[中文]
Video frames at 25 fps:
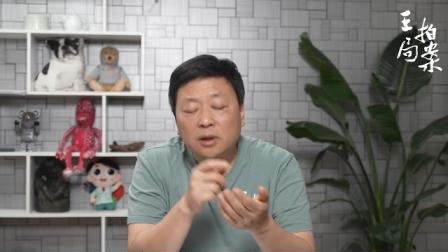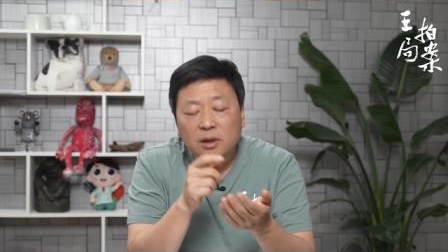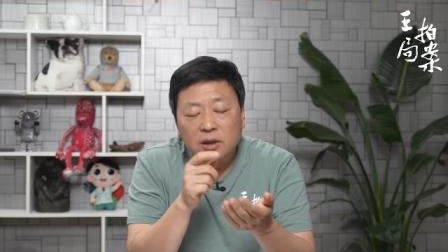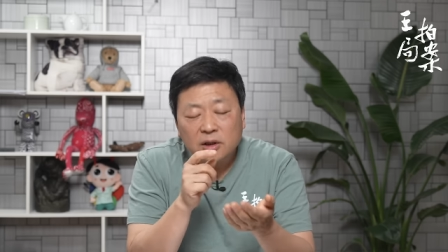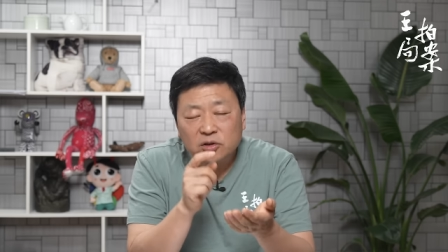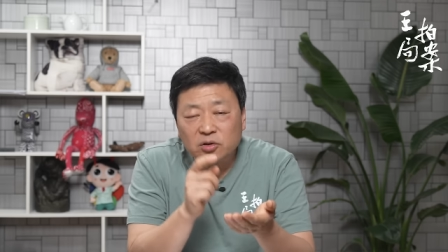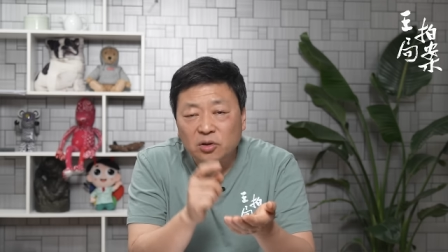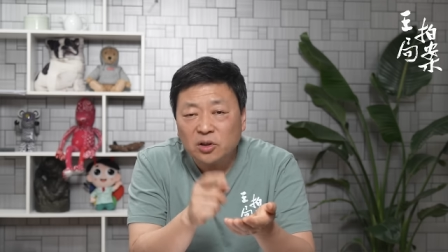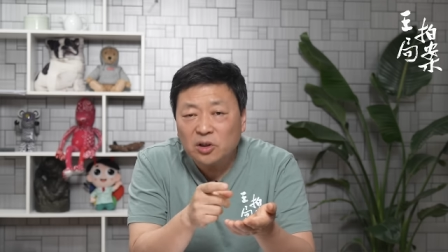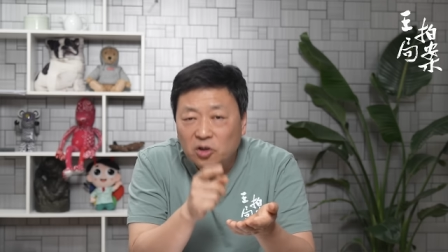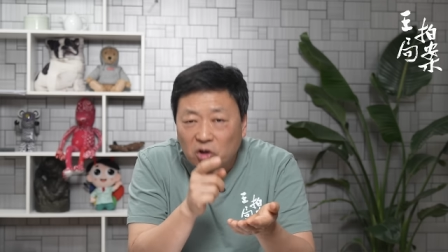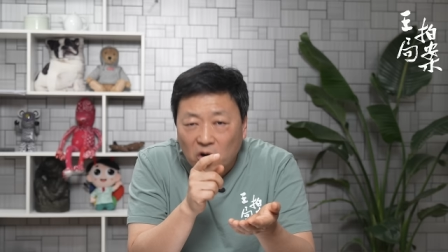
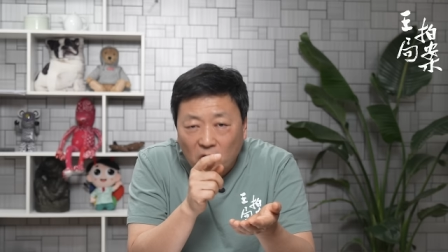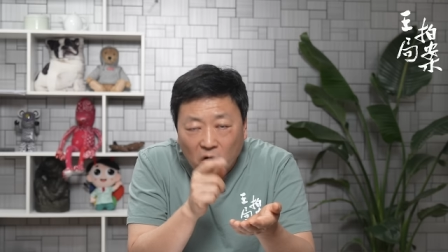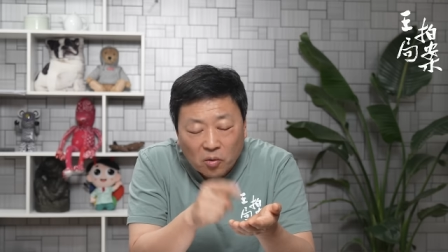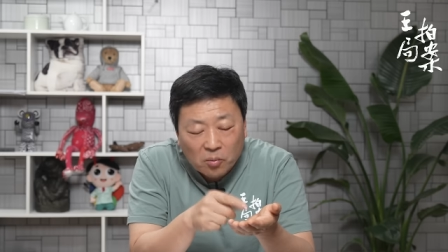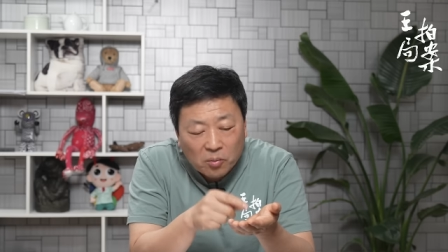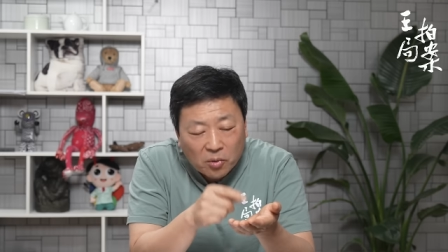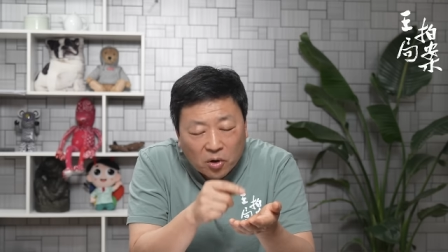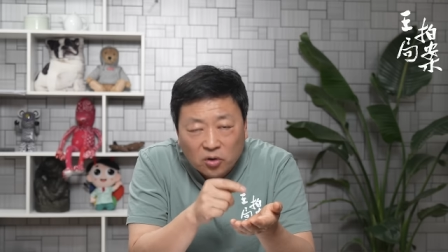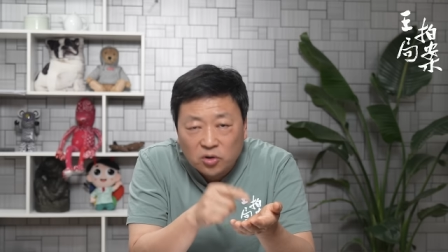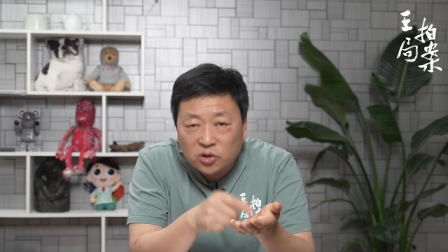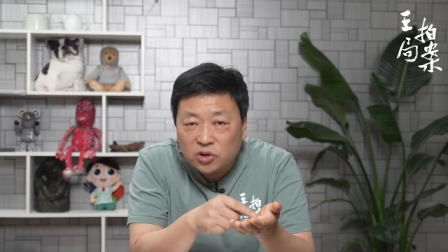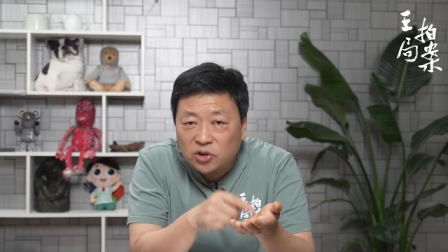所以老
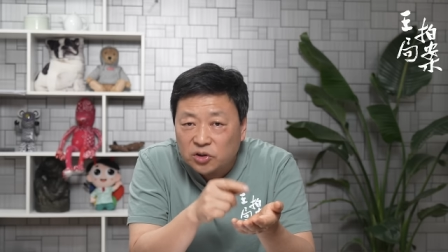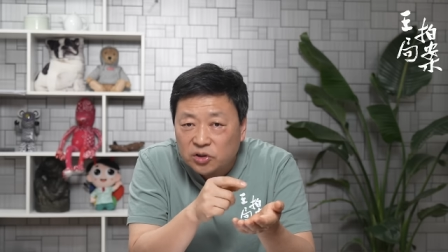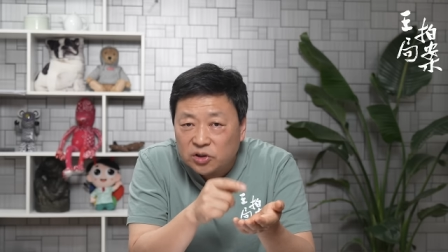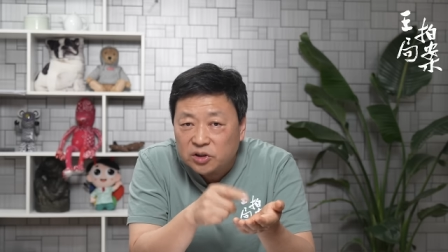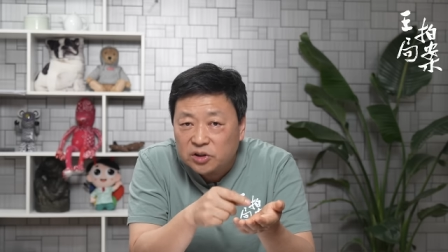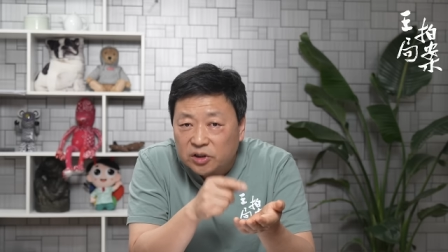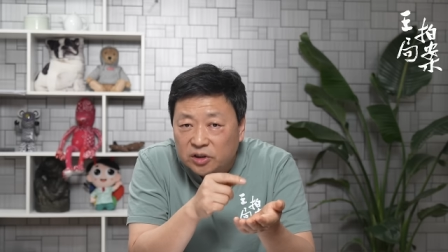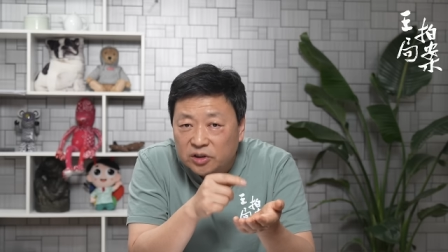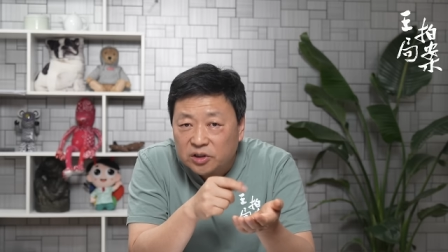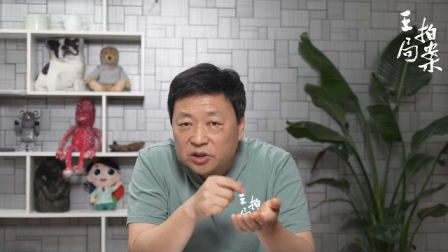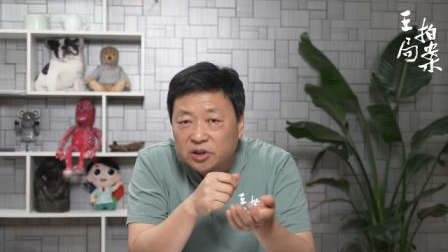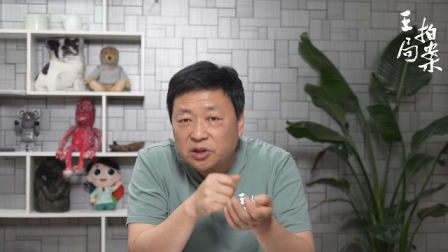毛实际
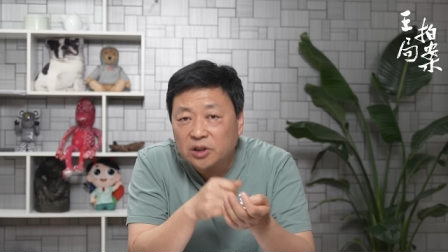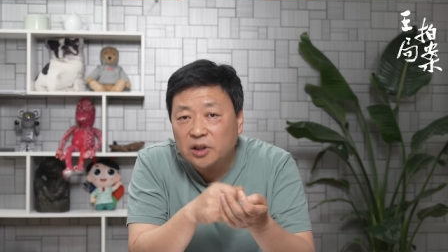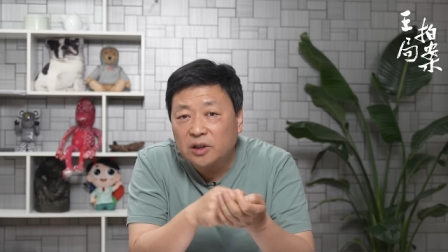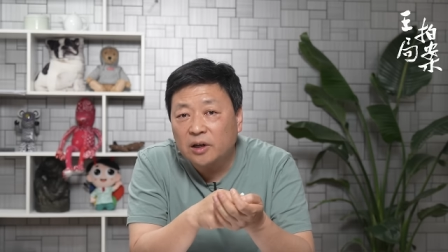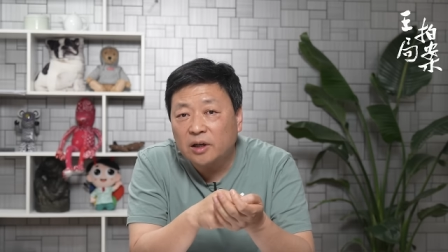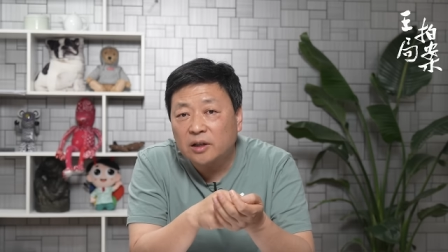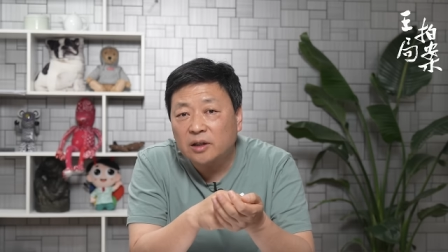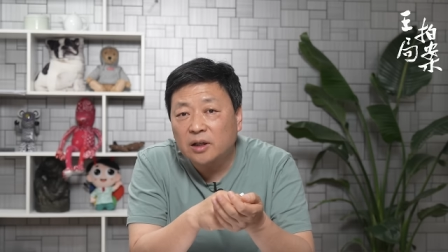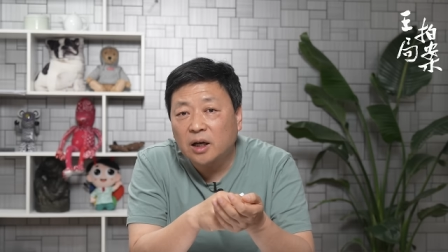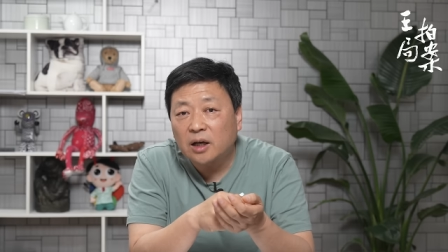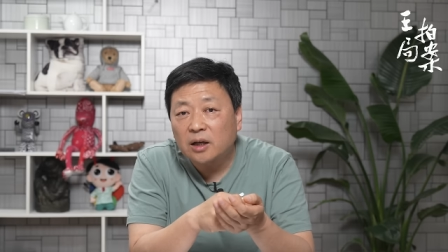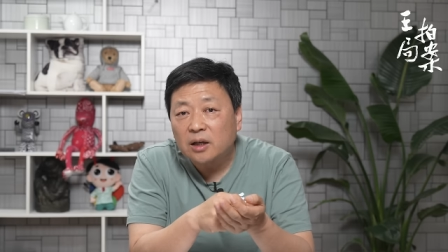上这些
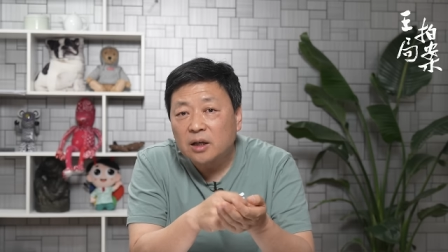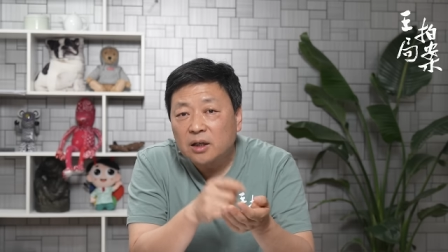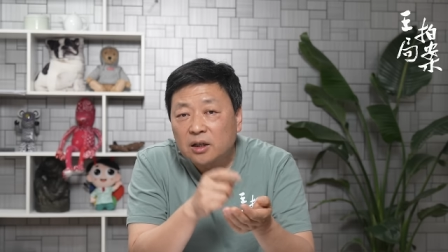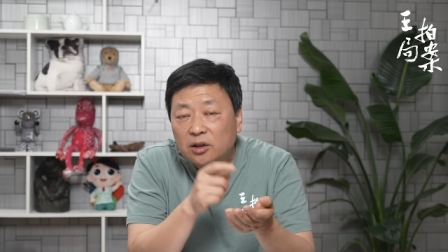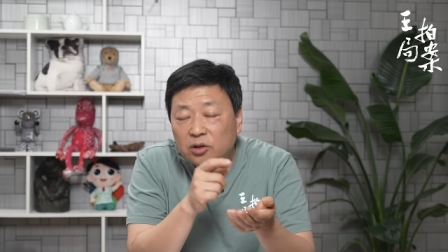人呢，